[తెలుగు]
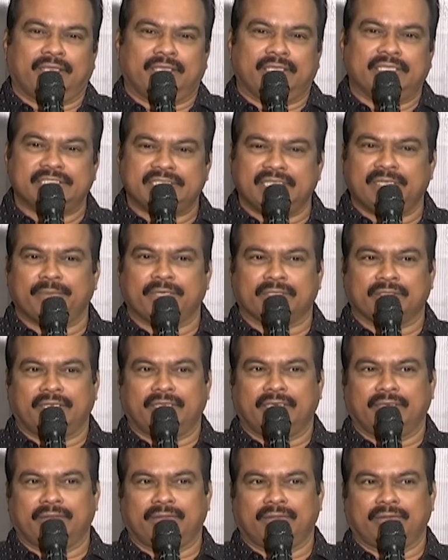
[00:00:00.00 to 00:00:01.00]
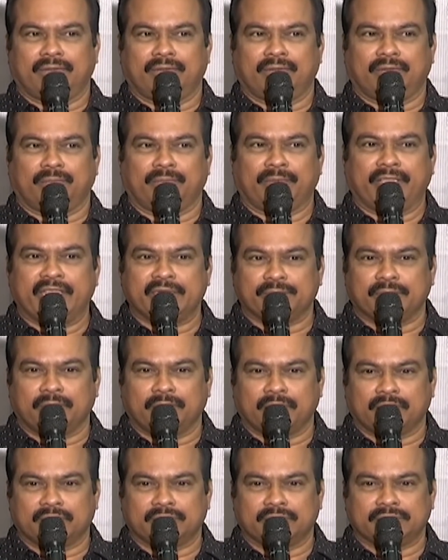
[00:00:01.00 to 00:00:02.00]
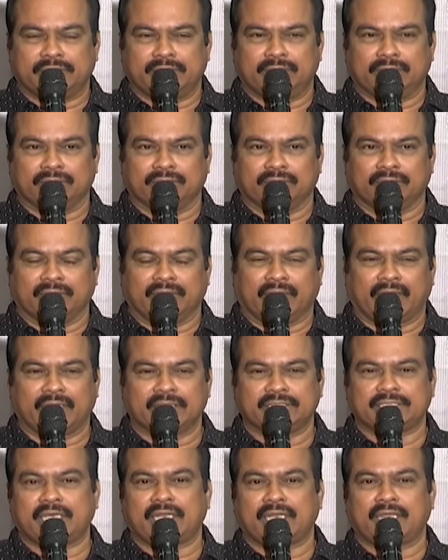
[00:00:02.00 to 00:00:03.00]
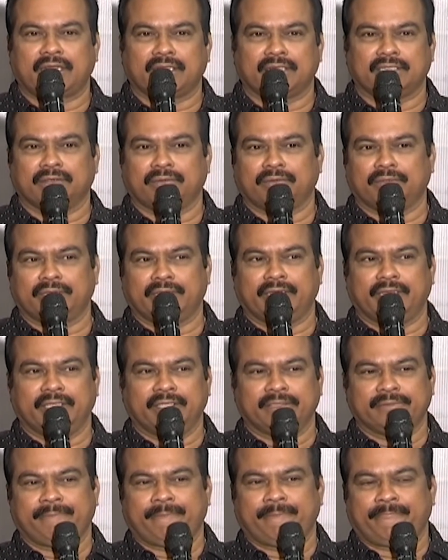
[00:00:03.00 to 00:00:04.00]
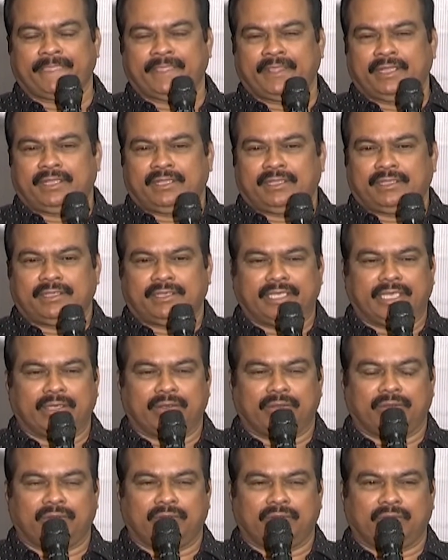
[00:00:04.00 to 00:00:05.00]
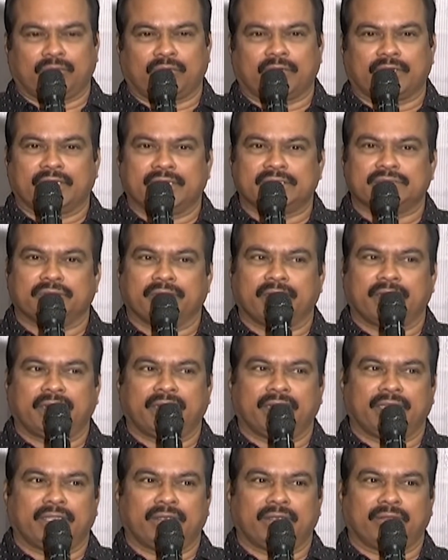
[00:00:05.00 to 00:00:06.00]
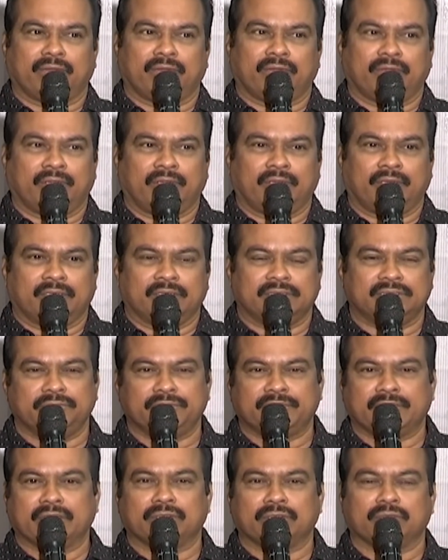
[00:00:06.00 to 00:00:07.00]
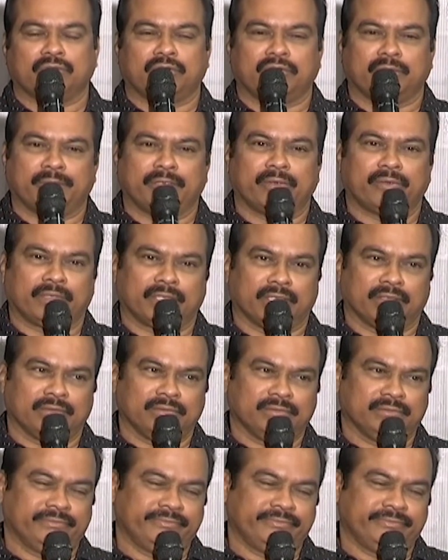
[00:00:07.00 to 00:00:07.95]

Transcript: ఈ సినిమాతో నేను మహేష్ బాబు గారితో చేయటం ఇంకా చాలా ఆనందంగా ఉందండి నేను కొట్టాల శివ గారికి నేను జీవితాంతం రుణపడి ఉంటాను